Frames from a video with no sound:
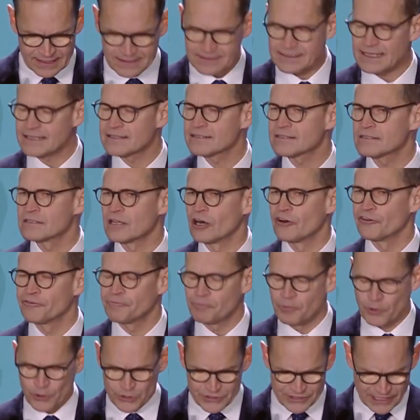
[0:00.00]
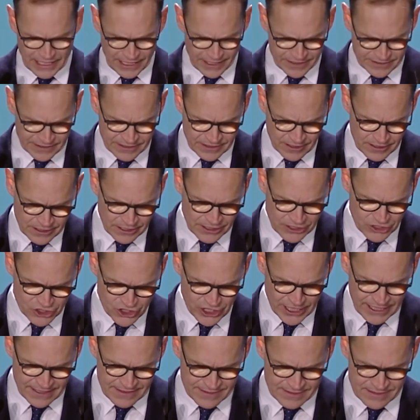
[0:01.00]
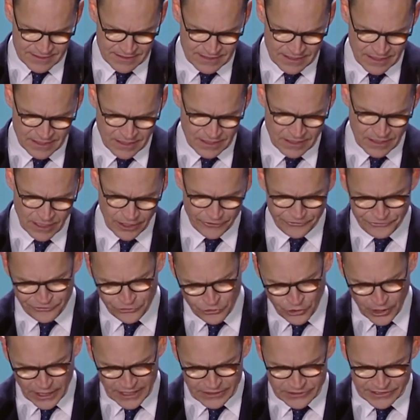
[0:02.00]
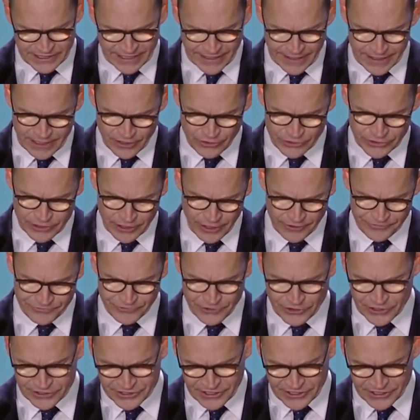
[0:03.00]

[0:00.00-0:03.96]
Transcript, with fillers: setzen auf bösartige Klischees, auf Vorurteile und auf